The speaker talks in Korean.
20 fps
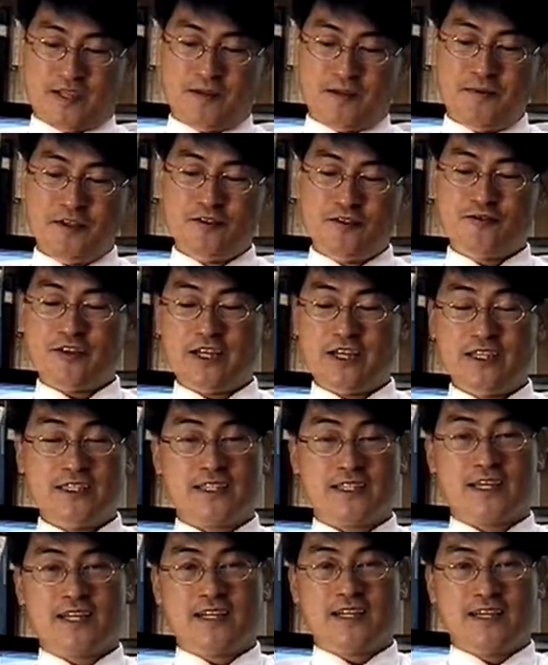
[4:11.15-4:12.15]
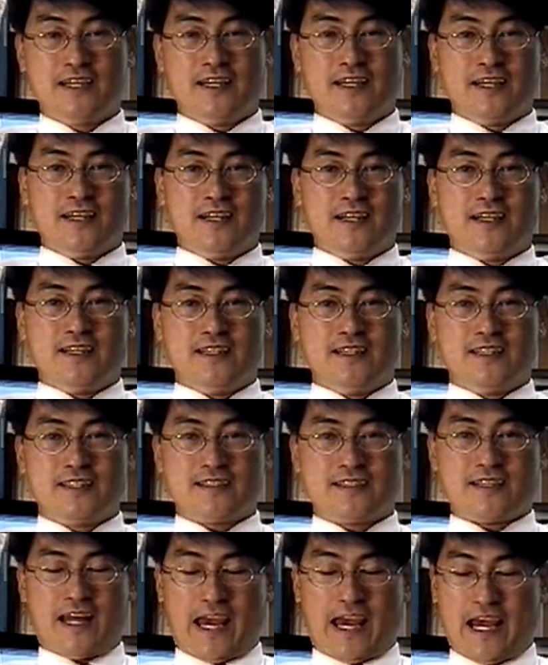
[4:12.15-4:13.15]
이번 주에는
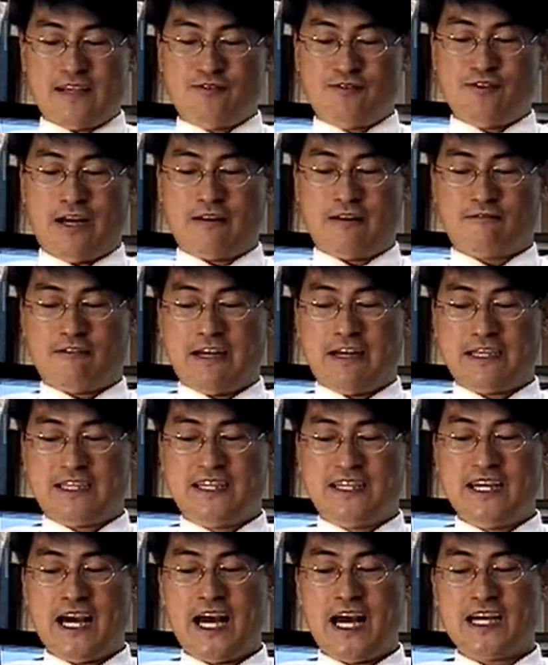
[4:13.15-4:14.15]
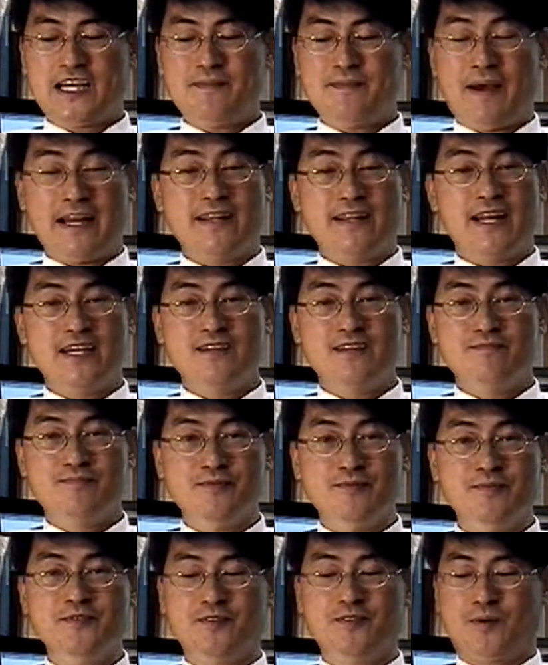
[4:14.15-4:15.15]
대수학과 기하학이 만나는
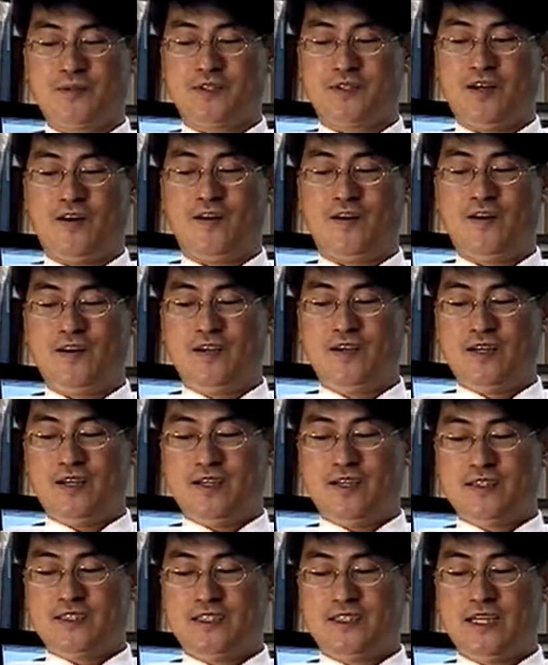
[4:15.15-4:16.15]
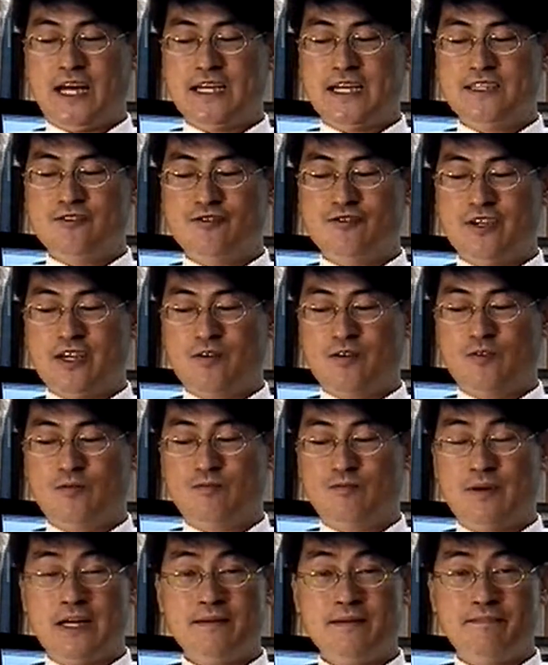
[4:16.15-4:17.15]
부분으로서 지난주에
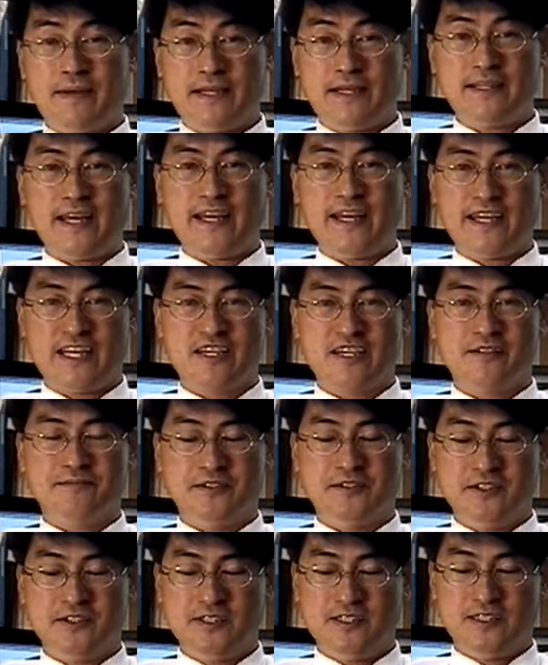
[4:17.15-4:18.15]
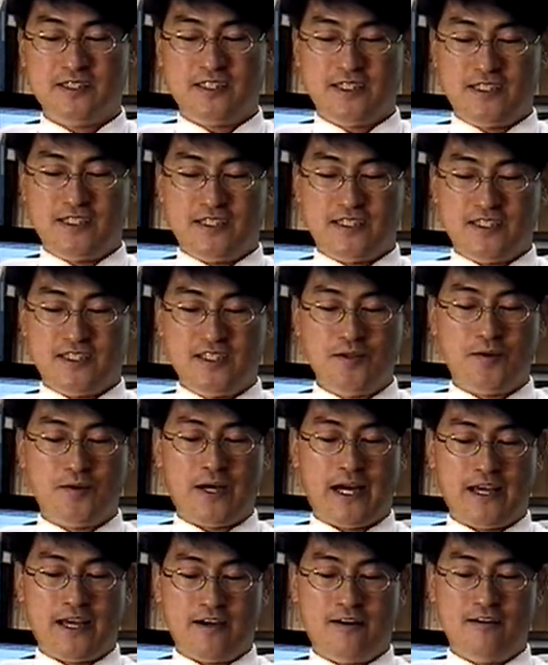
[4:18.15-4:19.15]
공부한 벡타의 개념을
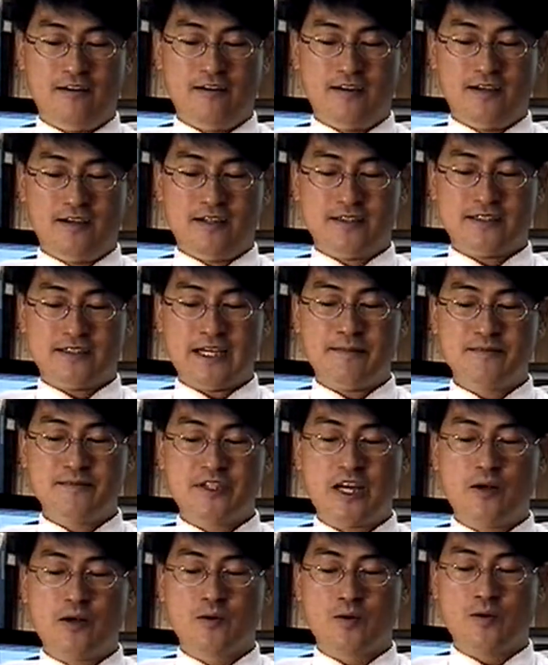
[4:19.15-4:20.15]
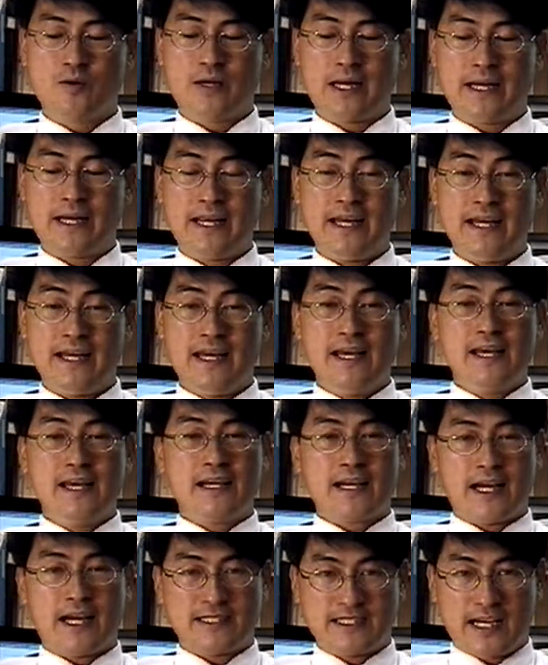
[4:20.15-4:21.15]
이용하여 3차원 공간의
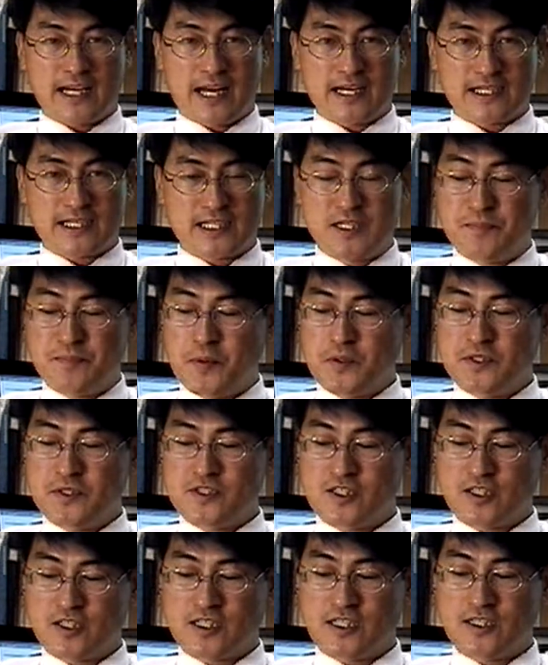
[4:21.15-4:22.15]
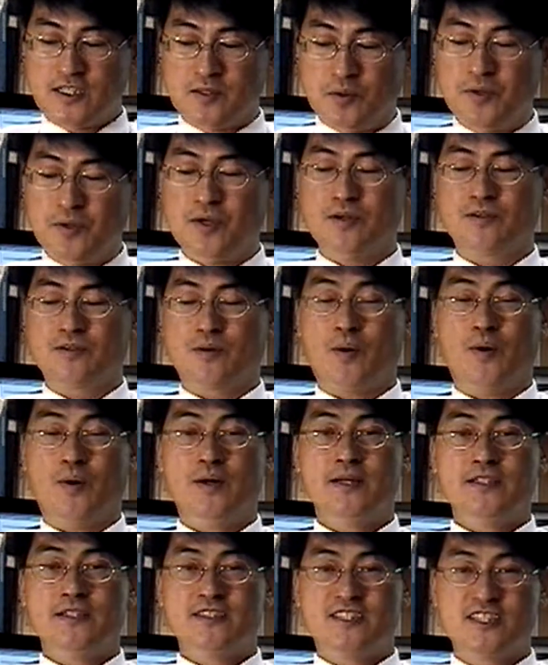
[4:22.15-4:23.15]
가장 기본적인 도형으로
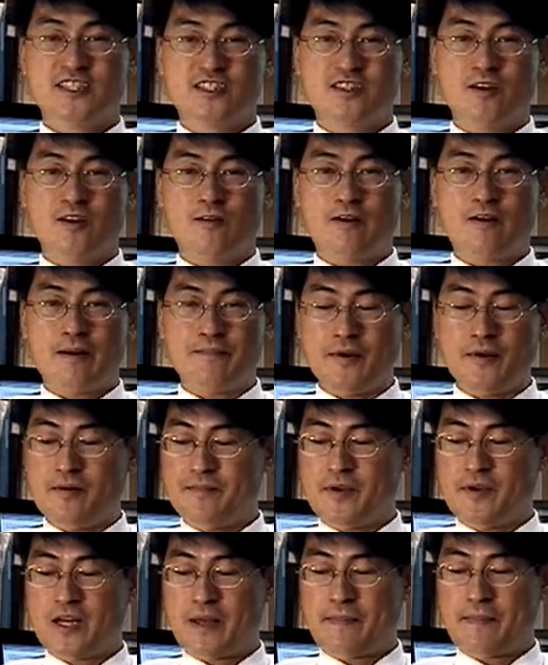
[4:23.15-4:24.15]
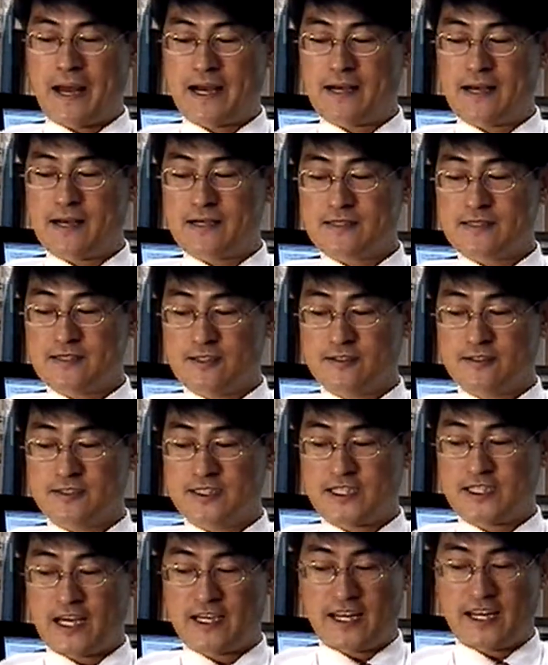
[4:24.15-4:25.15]
직선과 평면의
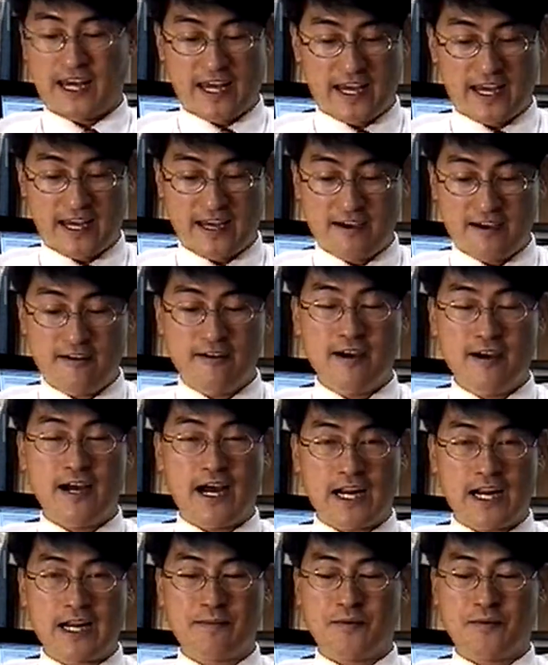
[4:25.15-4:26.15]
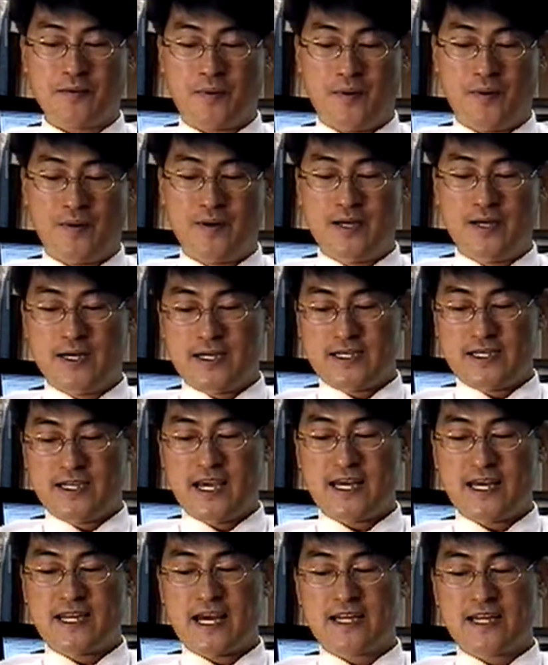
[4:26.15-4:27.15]
방정식에 대하 알아보고
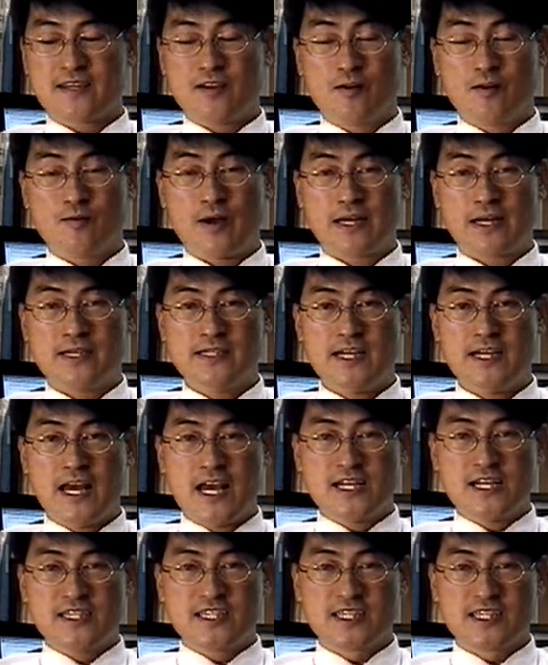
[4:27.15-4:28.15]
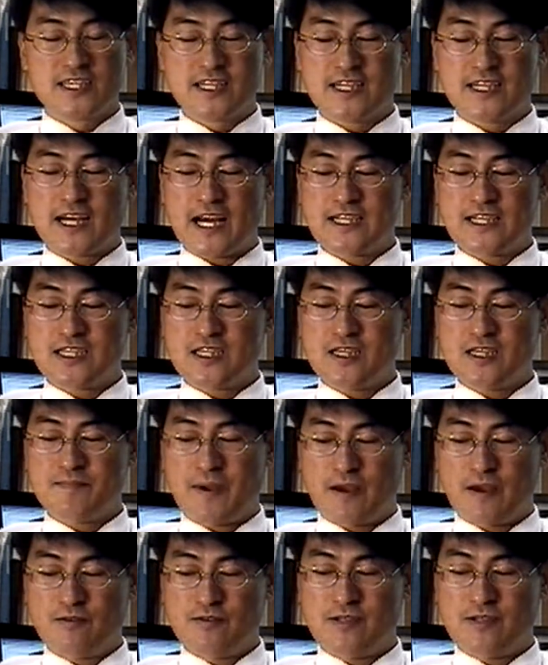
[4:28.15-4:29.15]
이에 대한 결과를 지금까지
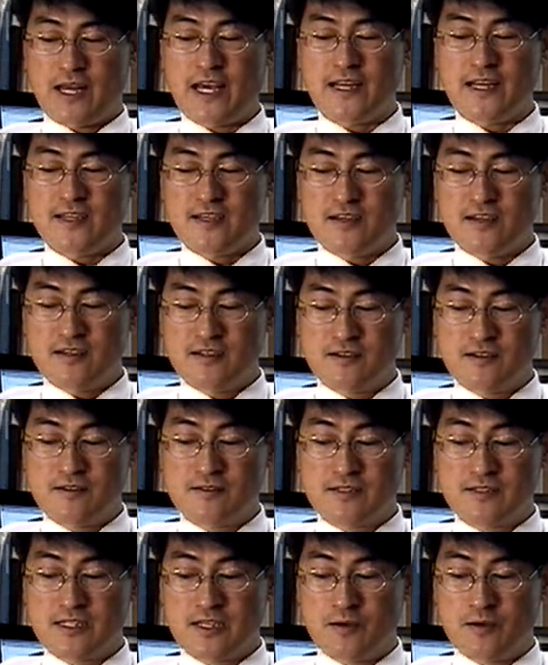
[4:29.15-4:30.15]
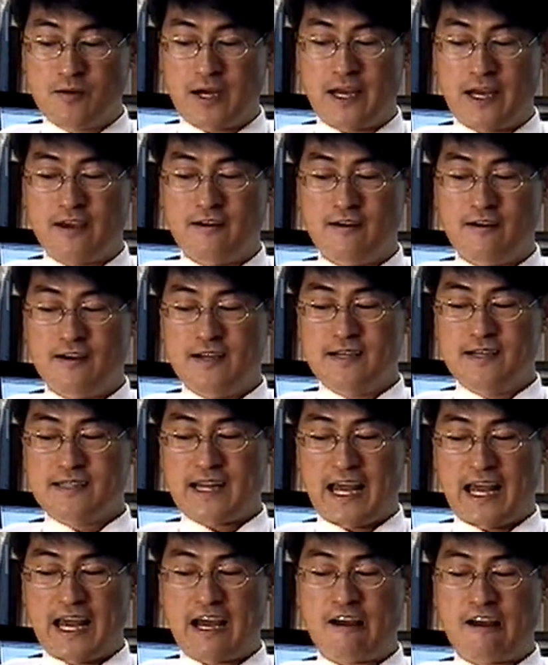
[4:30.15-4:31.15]
배운 행렬을 이용하여
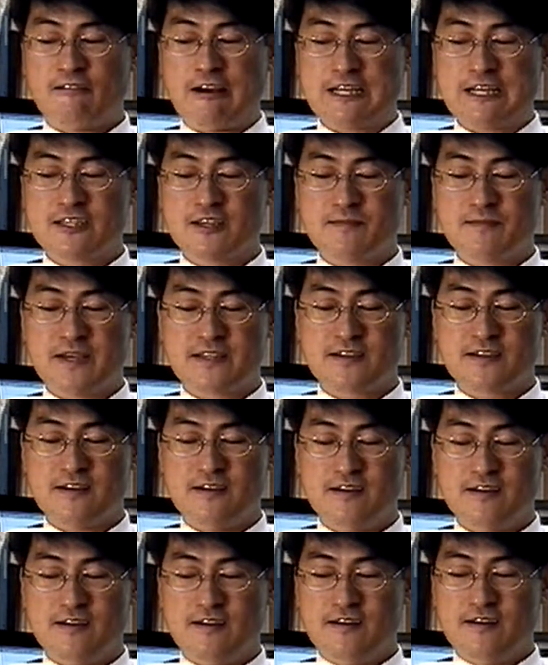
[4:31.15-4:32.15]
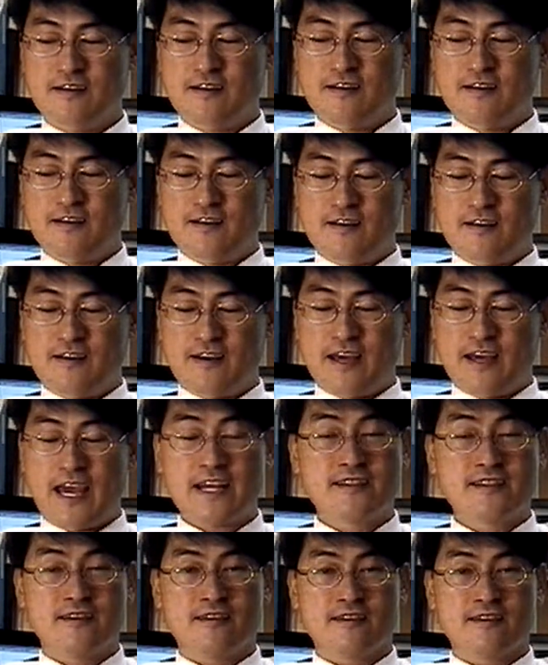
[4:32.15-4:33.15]
다양한 관점에서
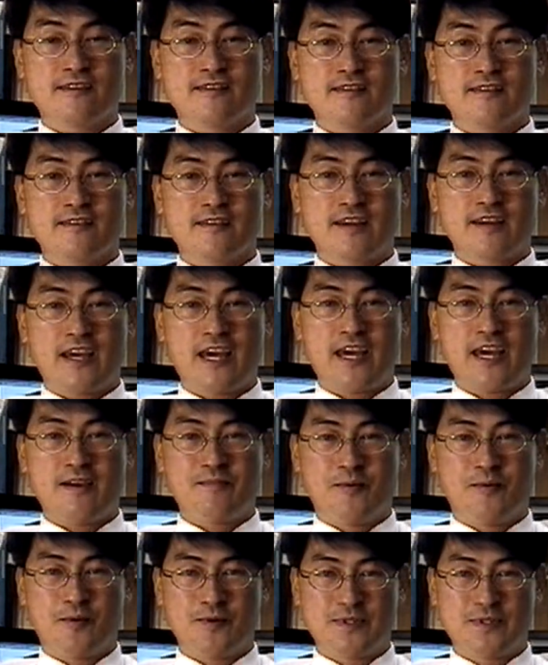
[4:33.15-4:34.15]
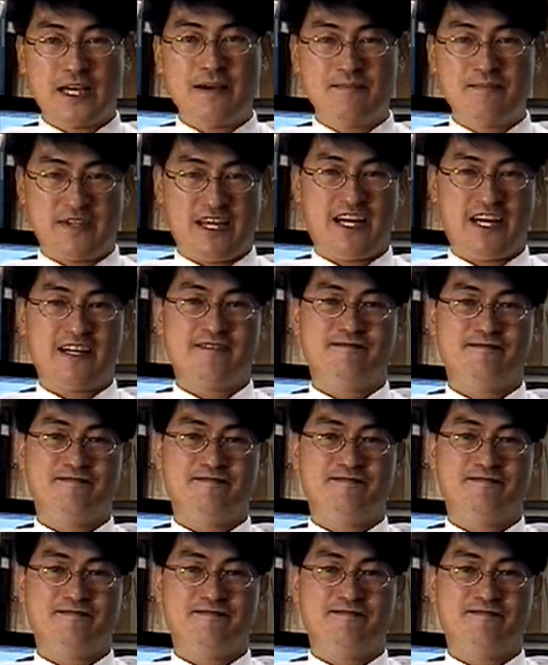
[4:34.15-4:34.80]
해석해 보고자 합니다.